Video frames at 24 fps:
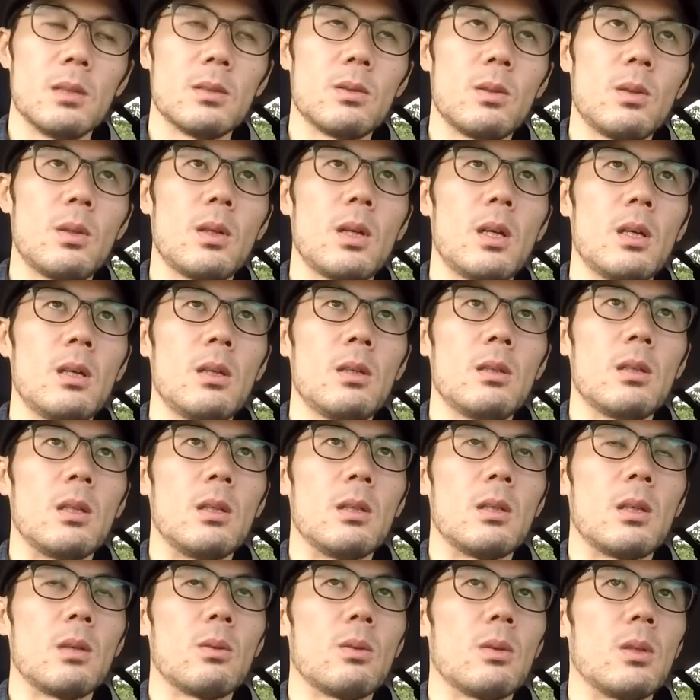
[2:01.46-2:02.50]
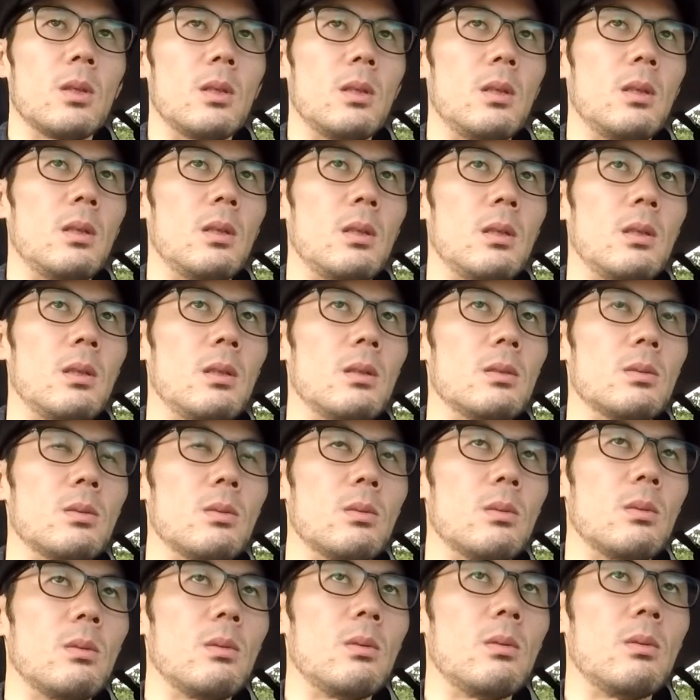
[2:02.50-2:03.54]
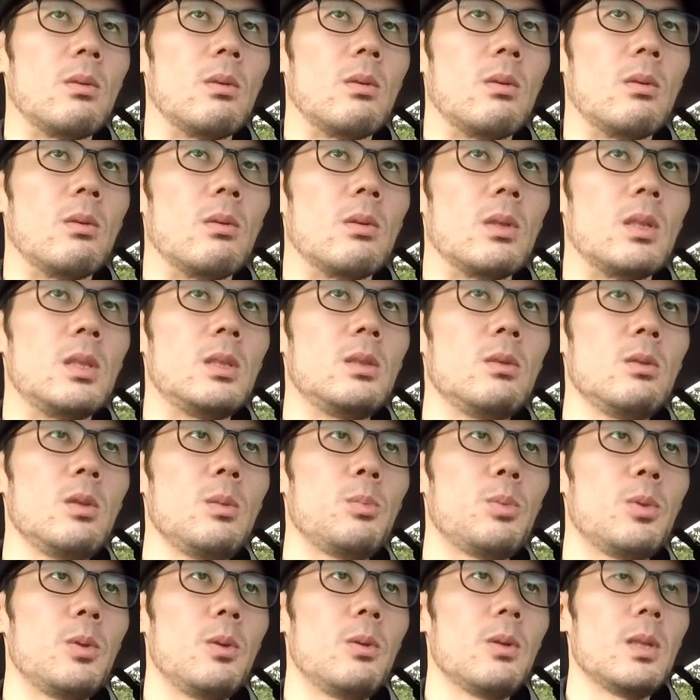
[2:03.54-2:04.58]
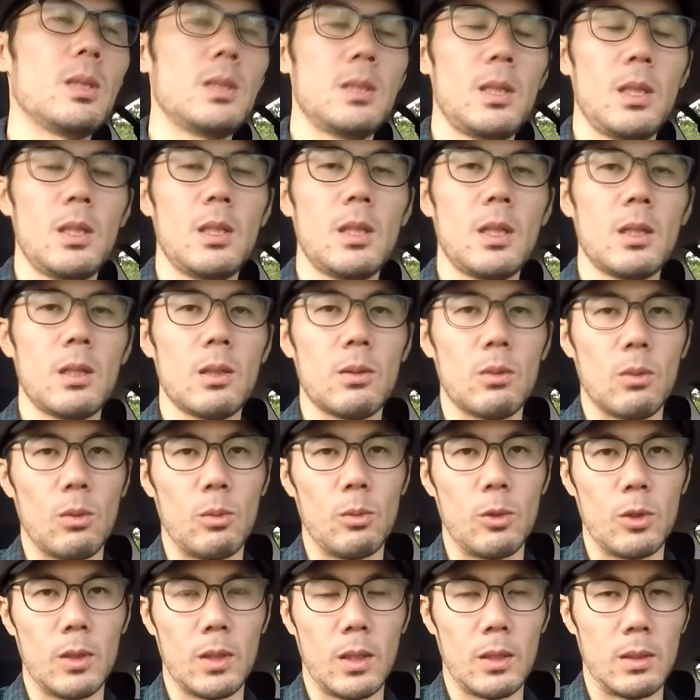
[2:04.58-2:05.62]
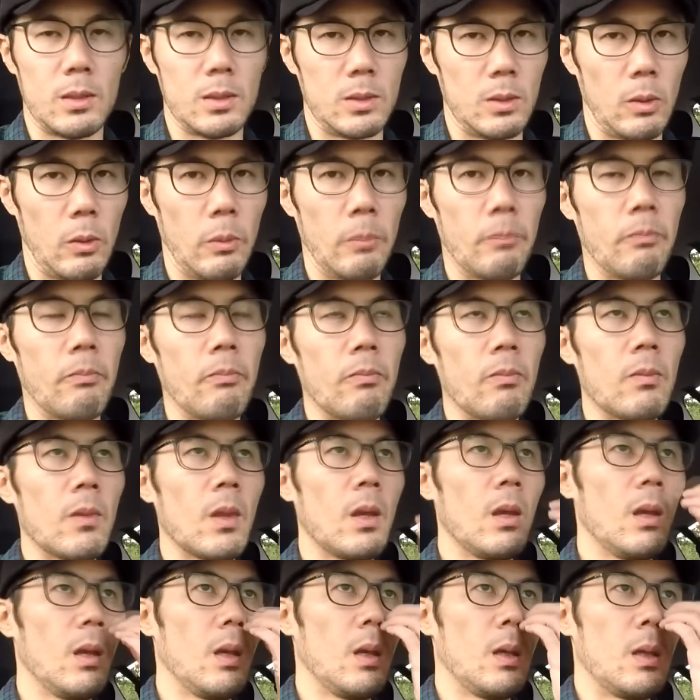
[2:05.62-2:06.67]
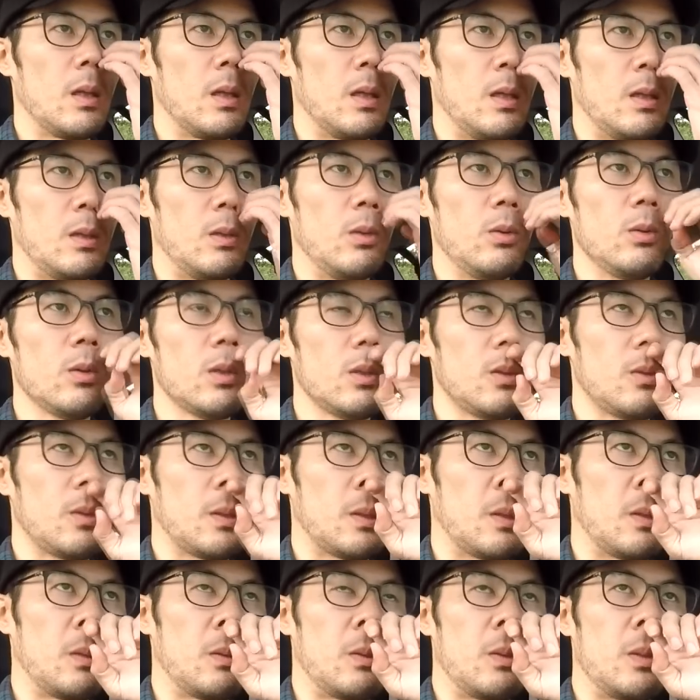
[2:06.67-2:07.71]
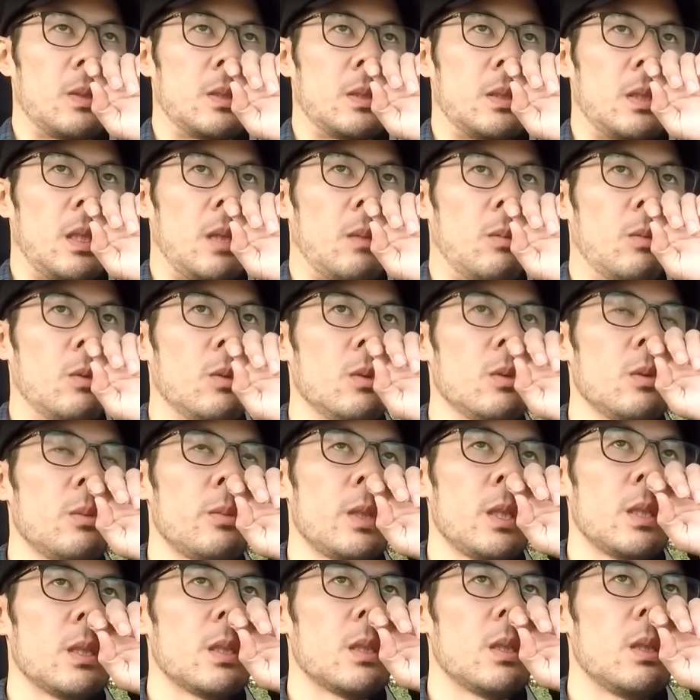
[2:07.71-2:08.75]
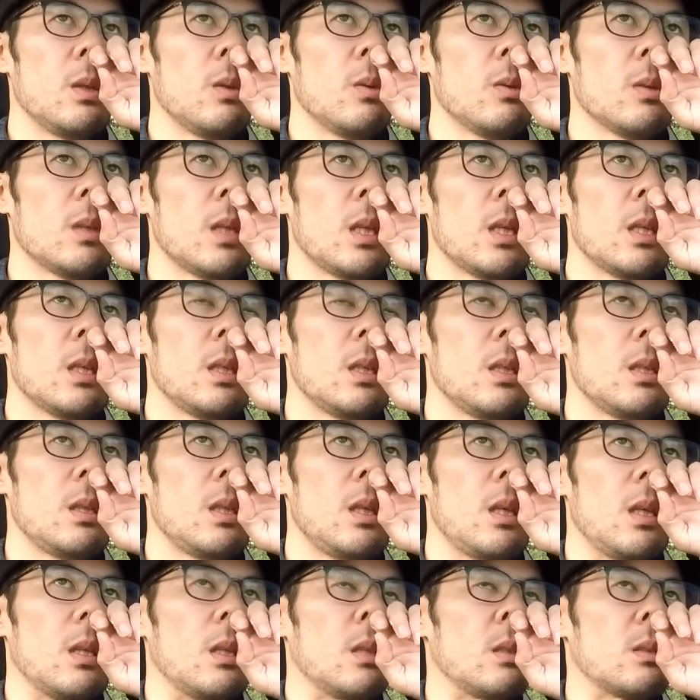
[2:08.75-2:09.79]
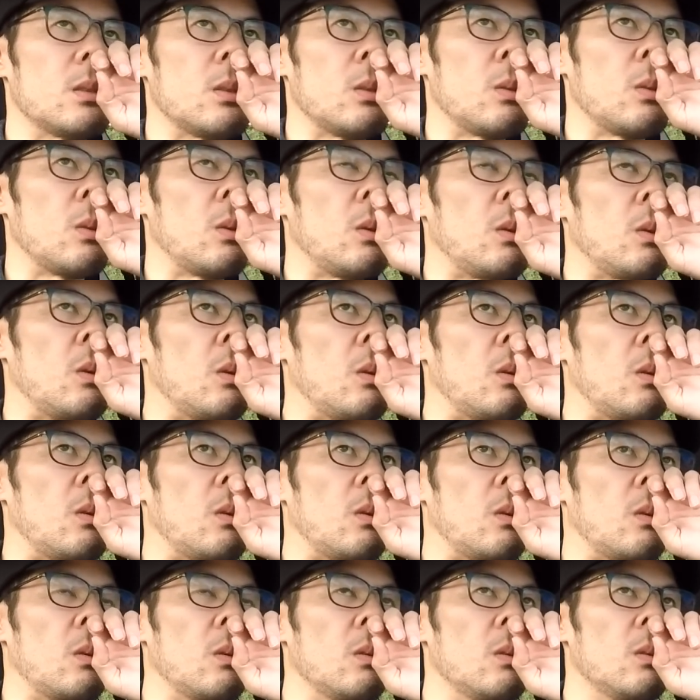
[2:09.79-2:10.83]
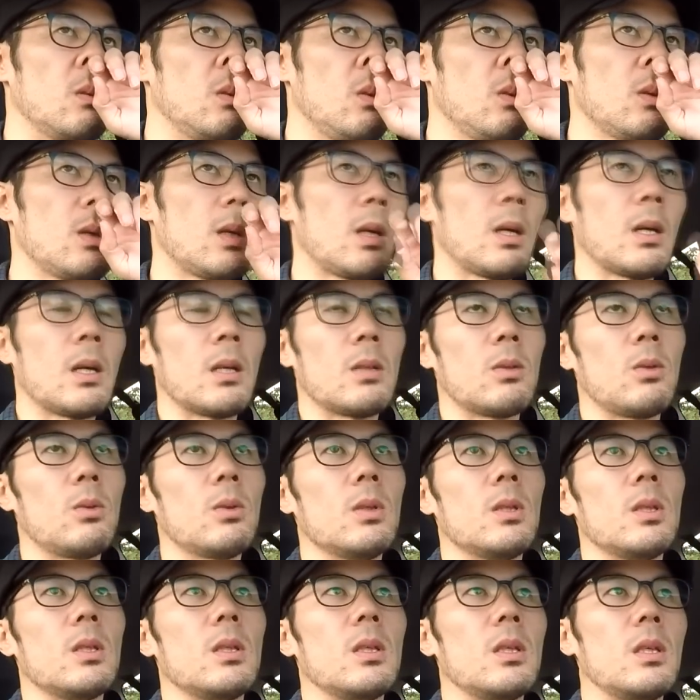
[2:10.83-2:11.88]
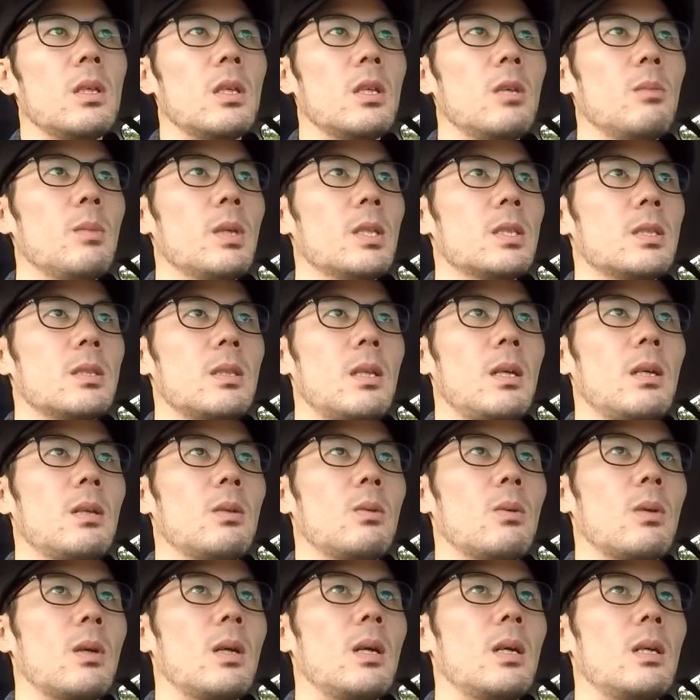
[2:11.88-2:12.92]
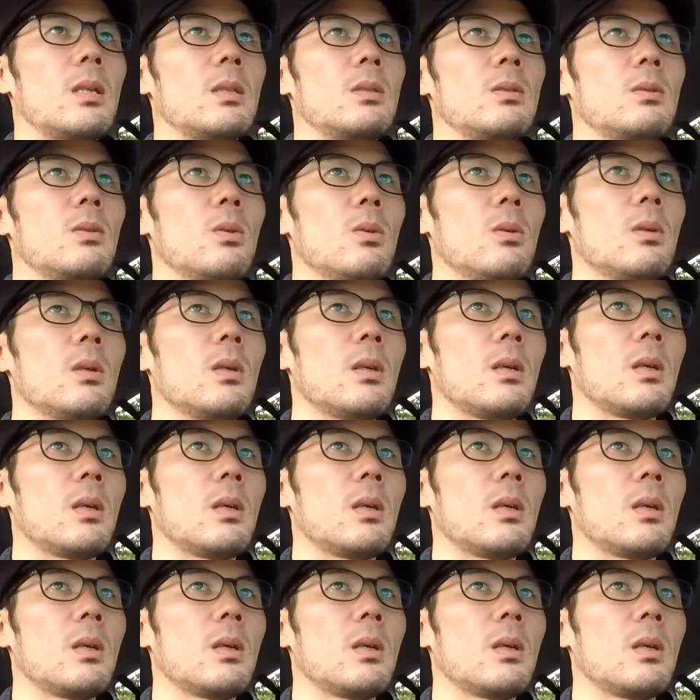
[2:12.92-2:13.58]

そうやって考えていった時にその非常にプロレス的だなと思ったんですよ。えー、どういうことかというとですね僕の場合基本的にねそのどっか取りに行きましたとかどっ